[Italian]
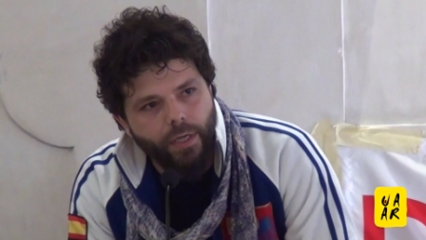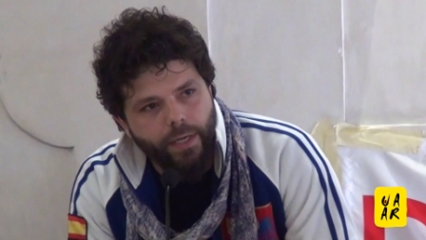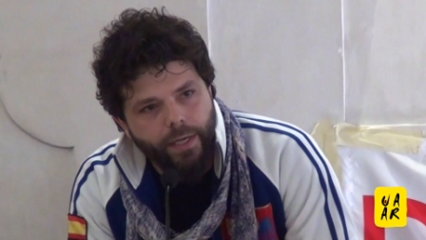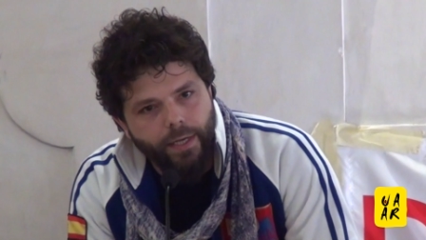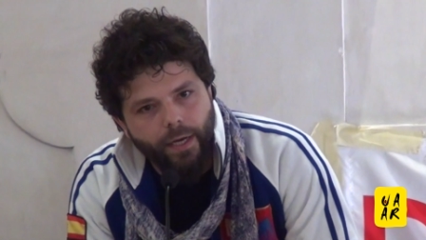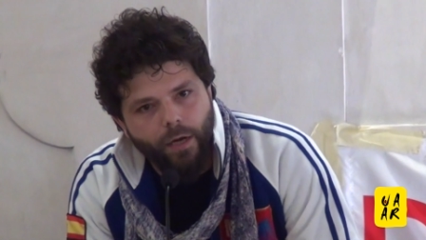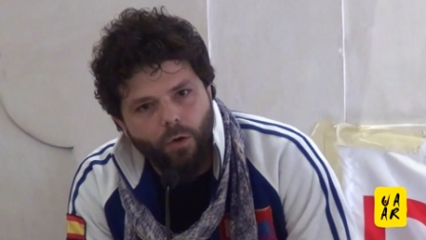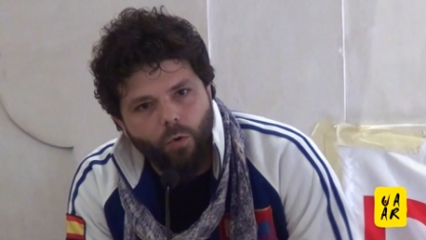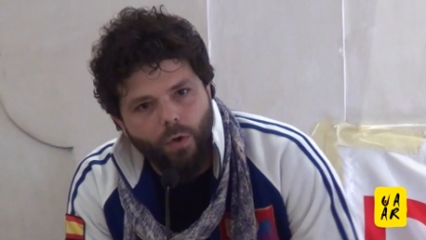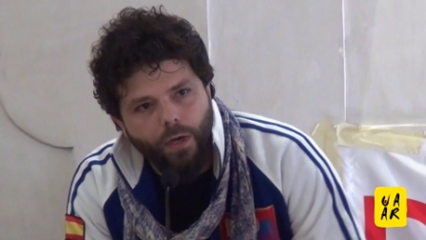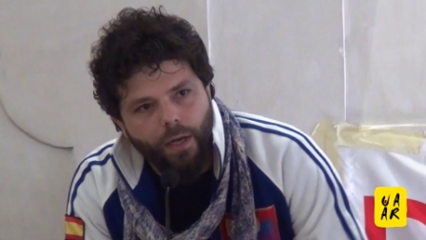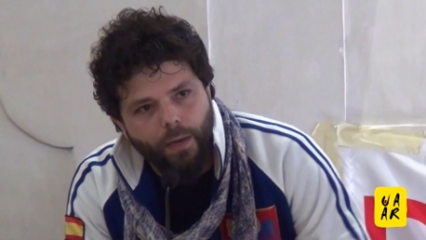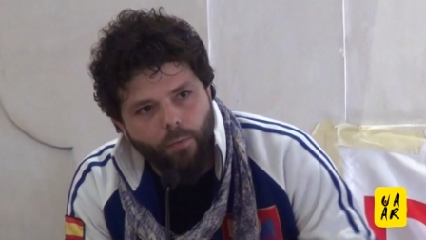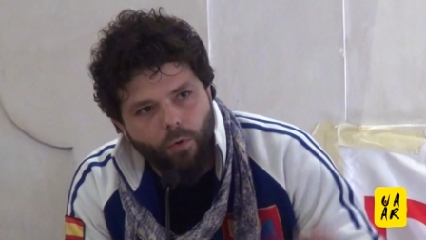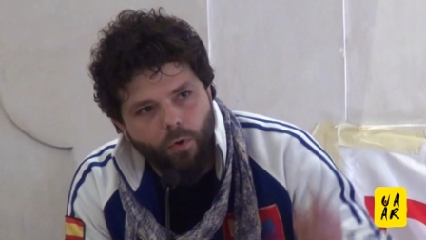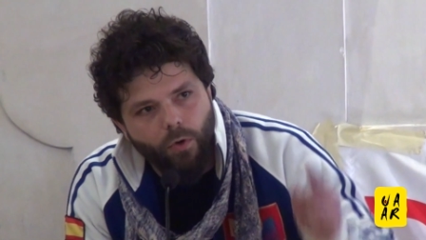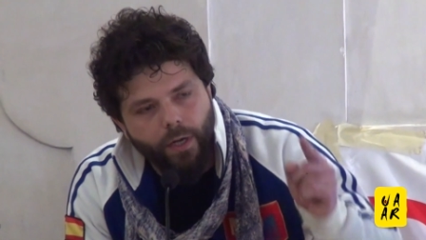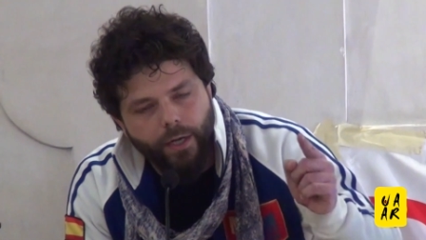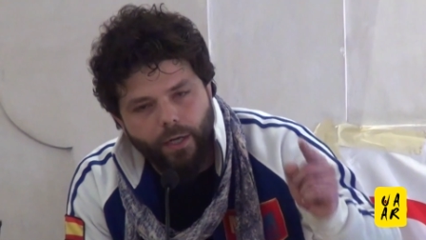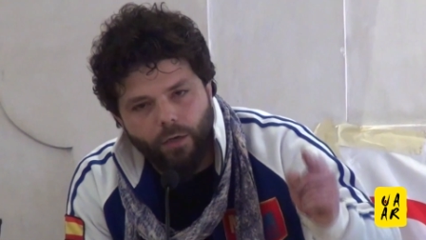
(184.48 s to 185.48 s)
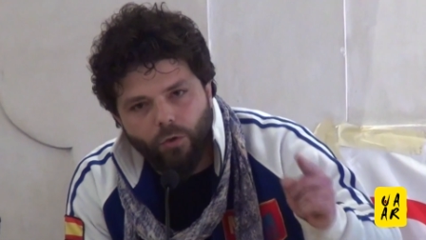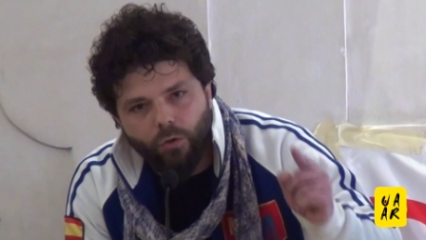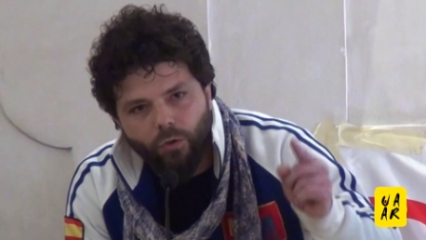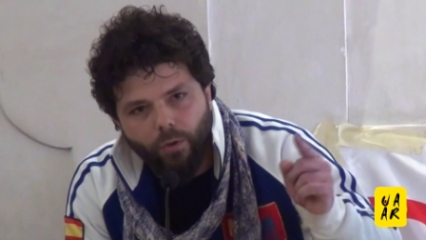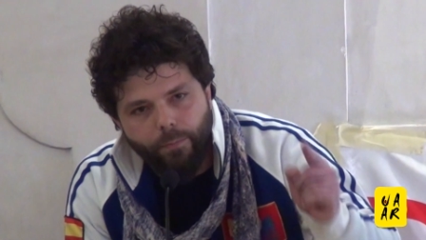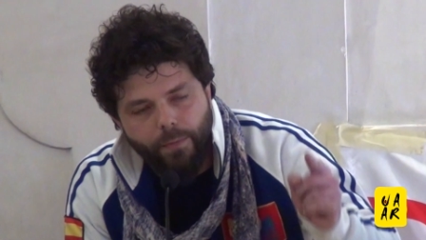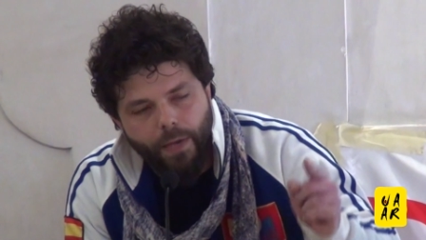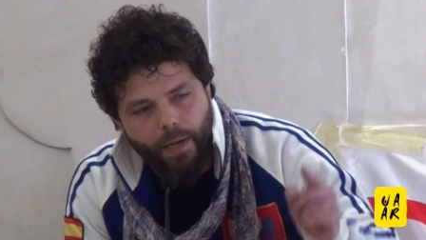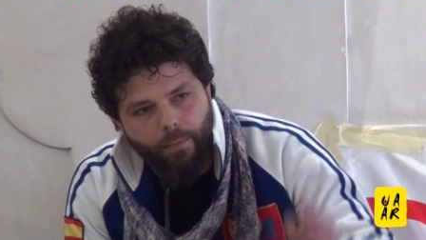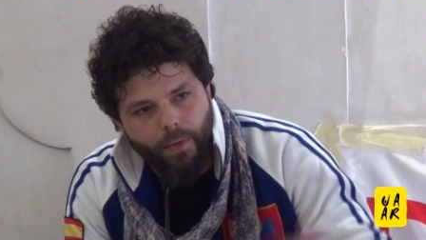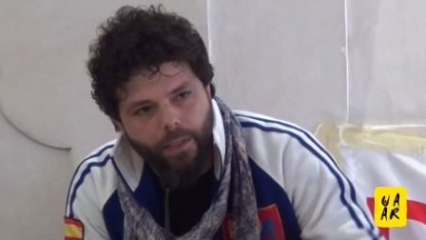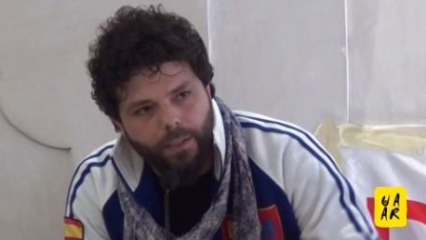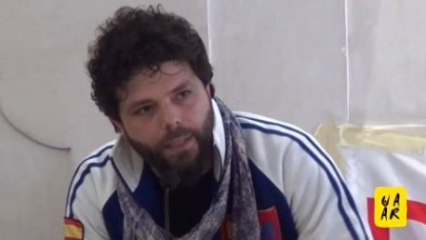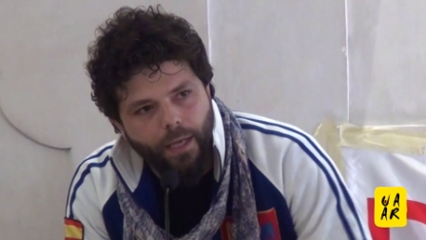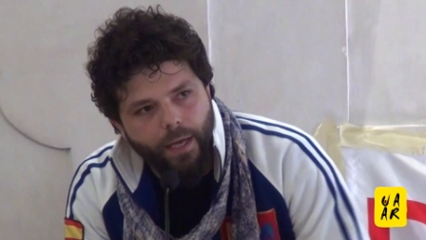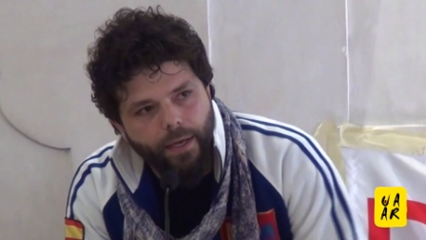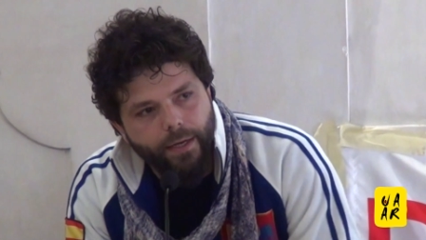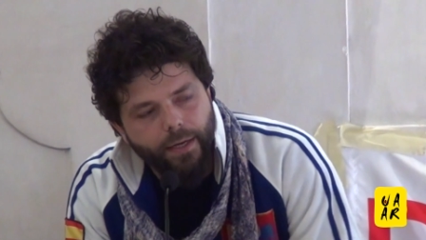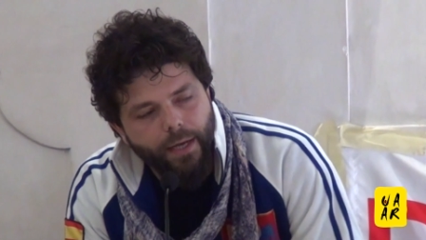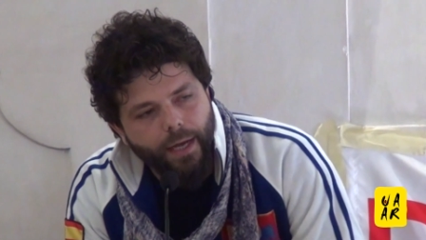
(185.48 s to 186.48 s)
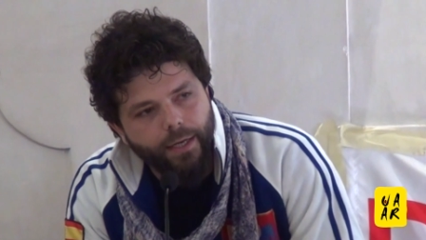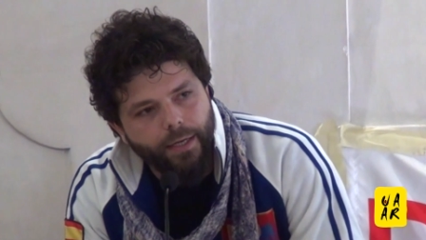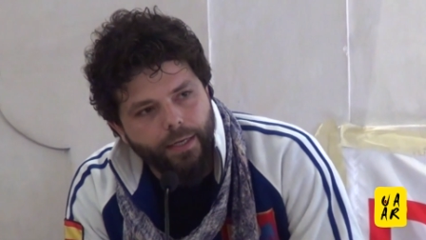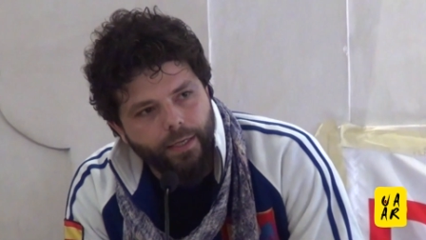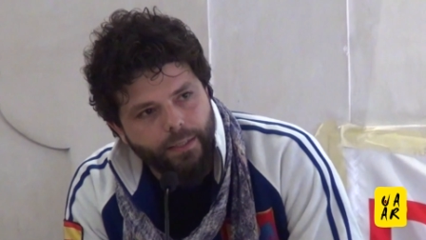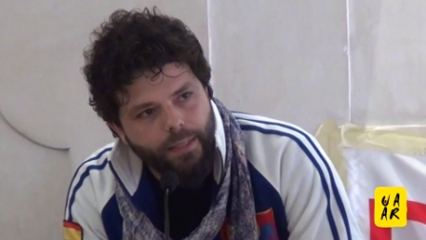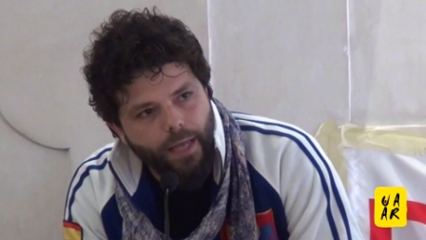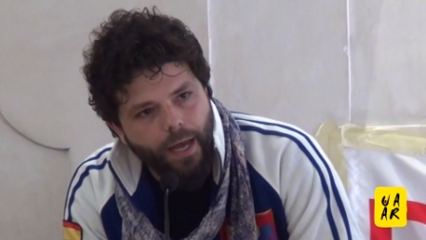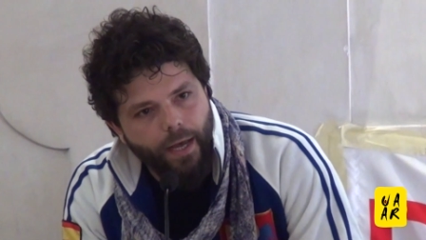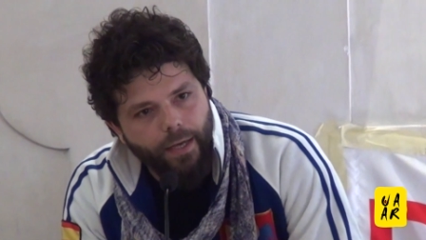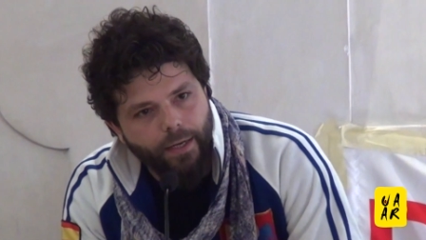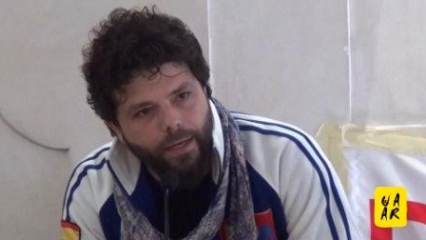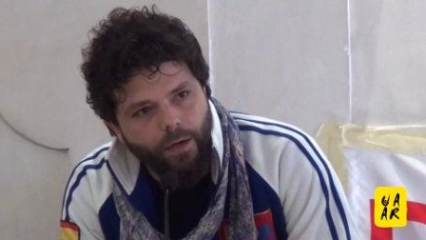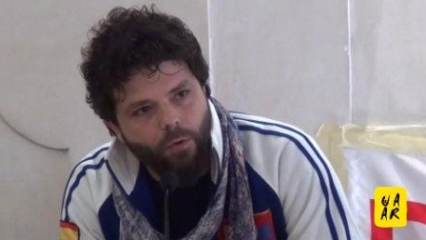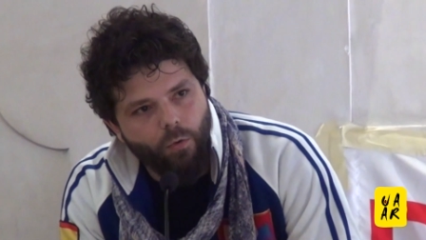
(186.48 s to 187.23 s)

lega, è quell'amore che noi dobbiamo andare a gridare,